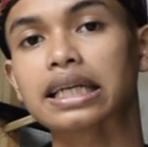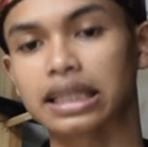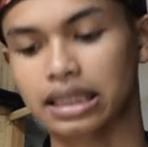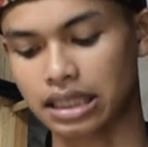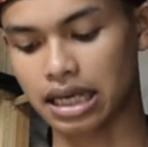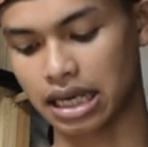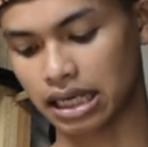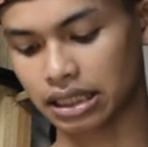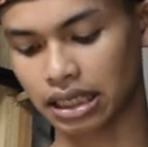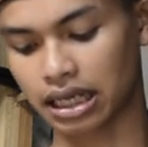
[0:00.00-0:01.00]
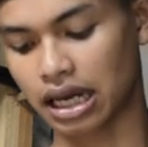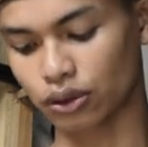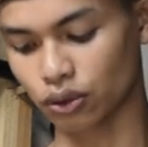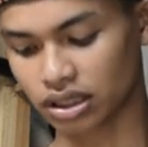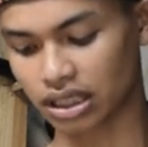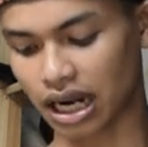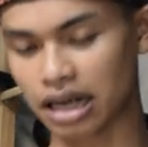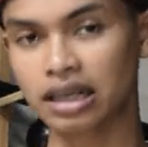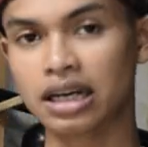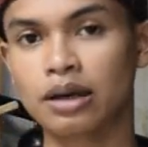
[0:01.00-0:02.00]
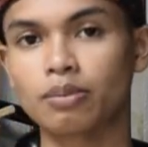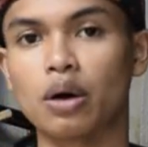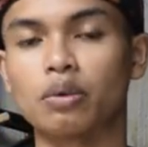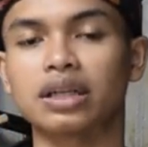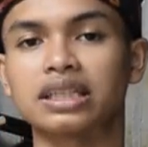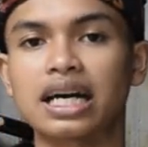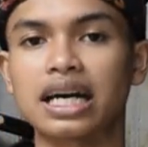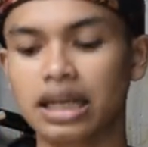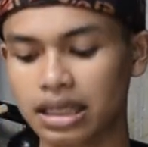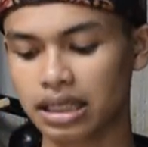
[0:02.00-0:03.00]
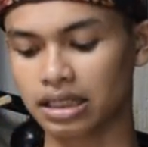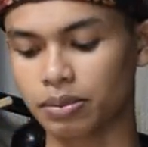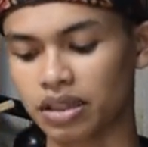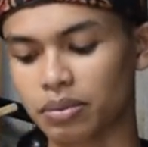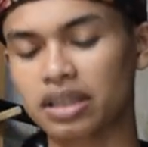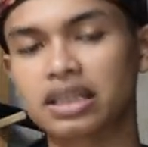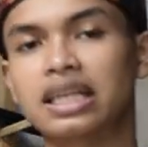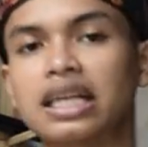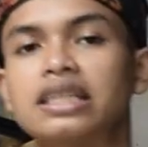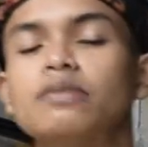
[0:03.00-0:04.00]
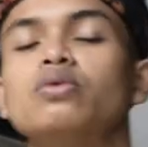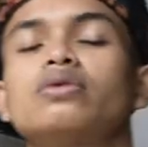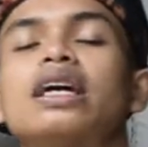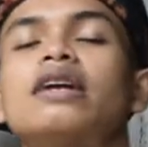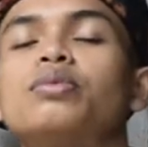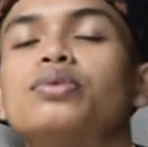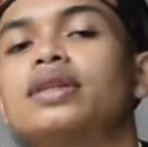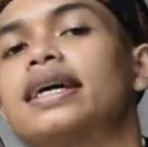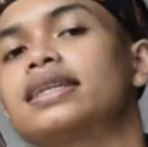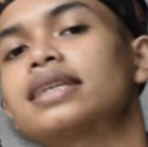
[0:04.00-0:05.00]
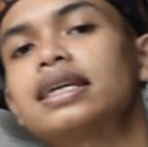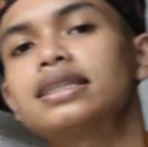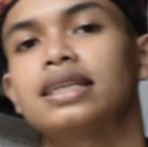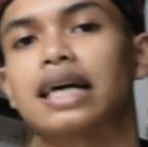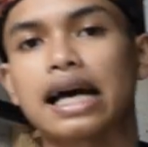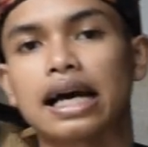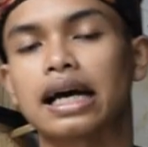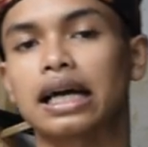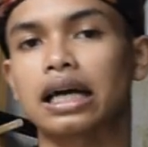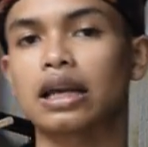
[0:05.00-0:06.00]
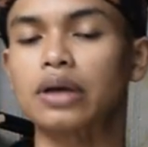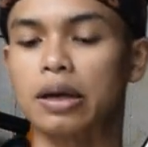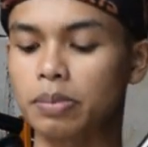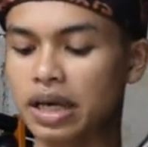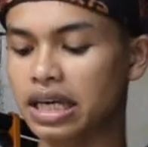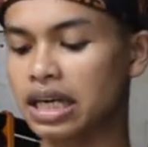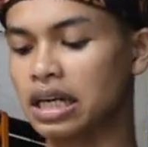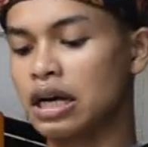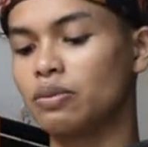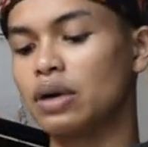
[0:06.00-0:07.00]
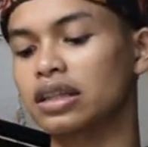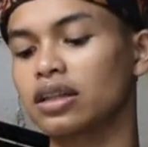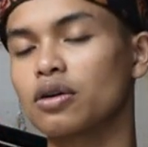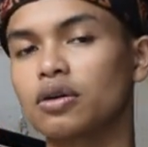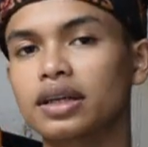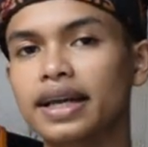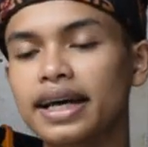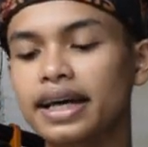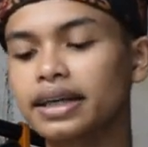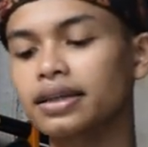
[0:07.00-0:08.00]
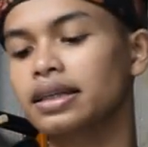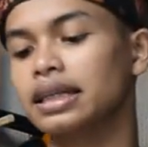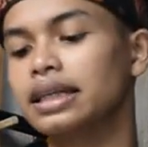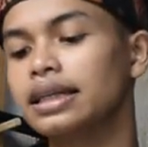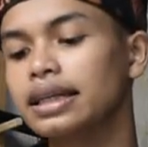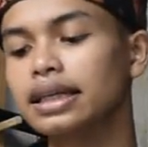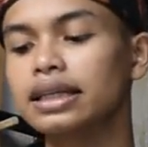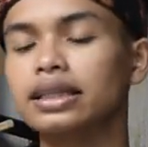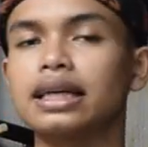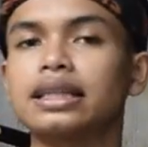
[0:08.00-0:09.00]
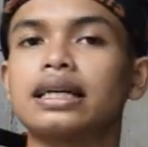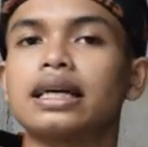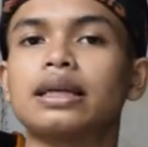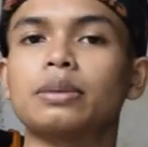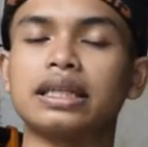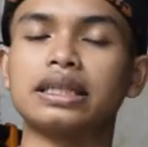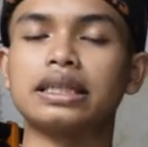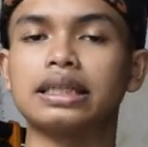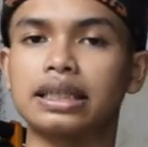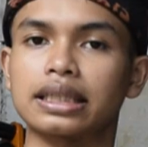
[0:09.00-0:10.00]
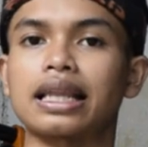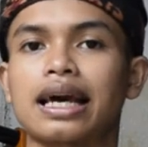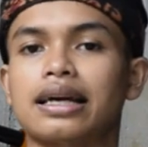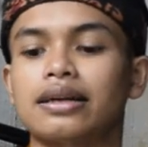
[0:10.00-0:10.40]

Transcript: irit nah tergantung setelan powernya teman-teman tinggal diputar-putar saja kalau yang pengen buat long rank irit ya tinggal tambahin dikit lah